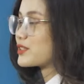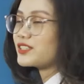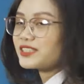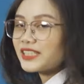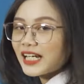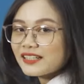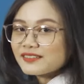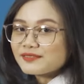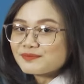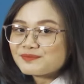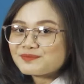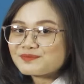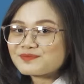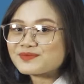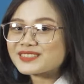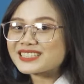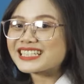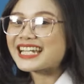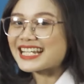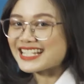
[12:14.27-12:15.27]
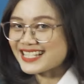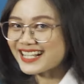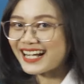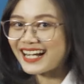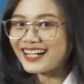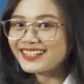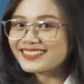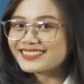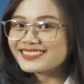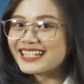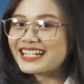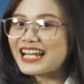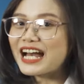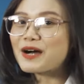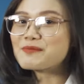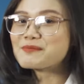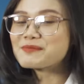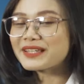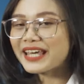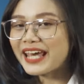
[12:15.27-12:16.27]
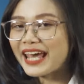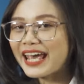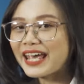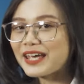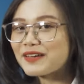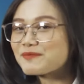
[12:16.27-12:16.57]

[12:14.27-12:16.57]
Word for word: thứ nhất Ideska đây là âm k